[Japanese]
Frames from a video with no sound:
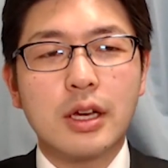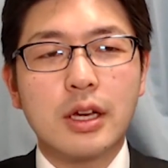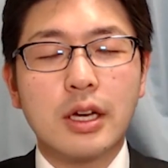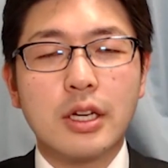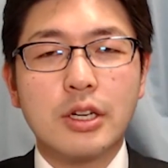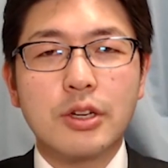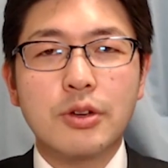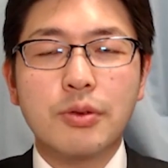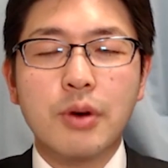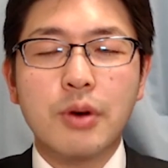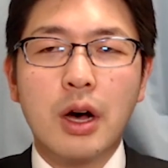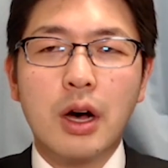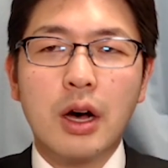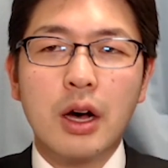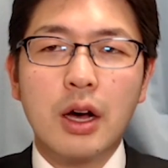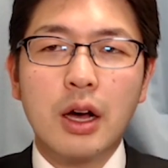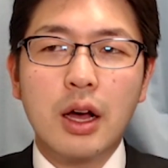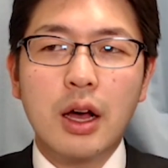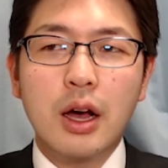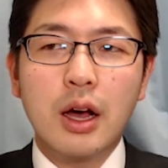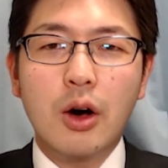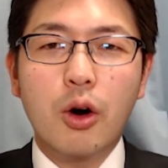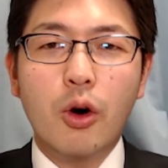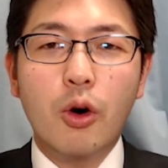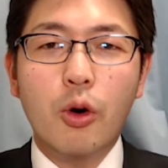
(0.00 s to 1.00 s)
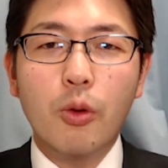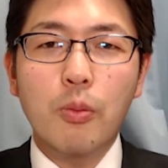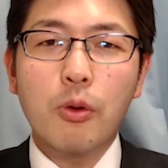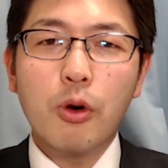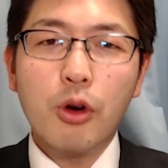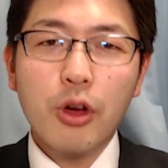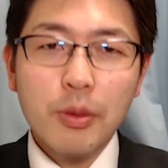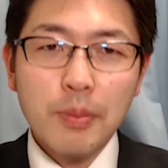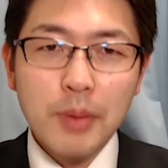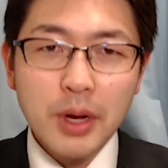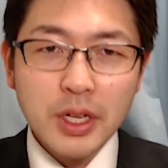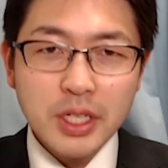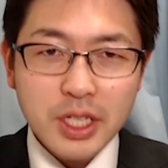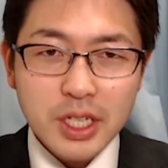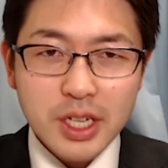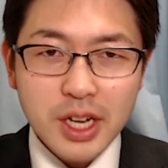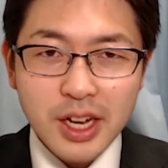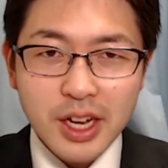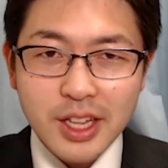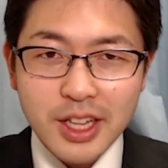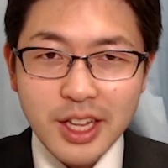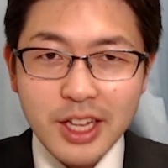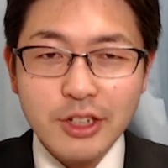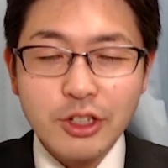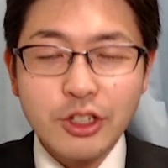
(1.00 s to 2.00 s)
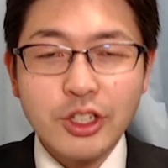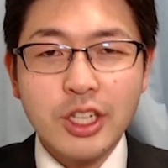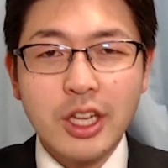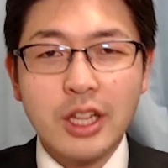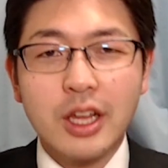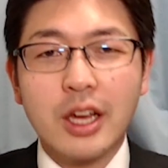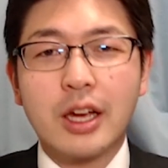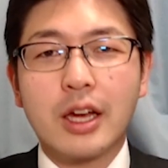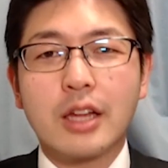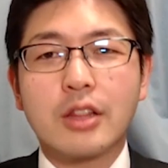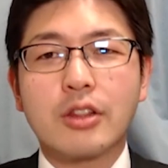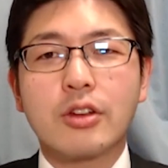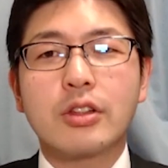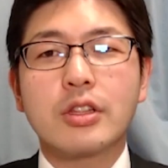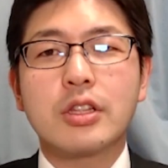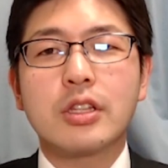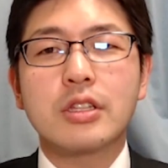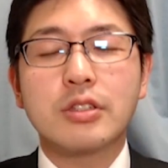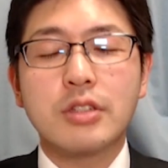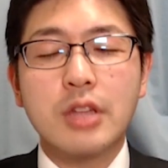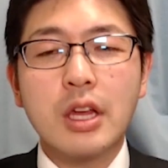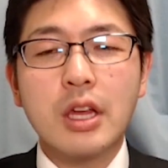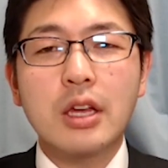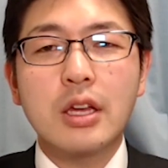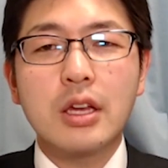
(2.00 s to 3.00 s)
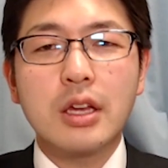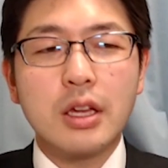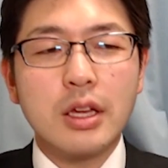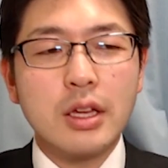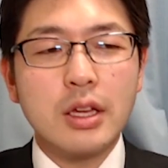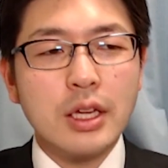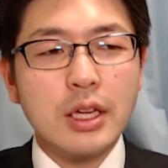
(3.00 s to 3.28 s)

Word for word: あるいは、覚え間違えているんじゃないですね。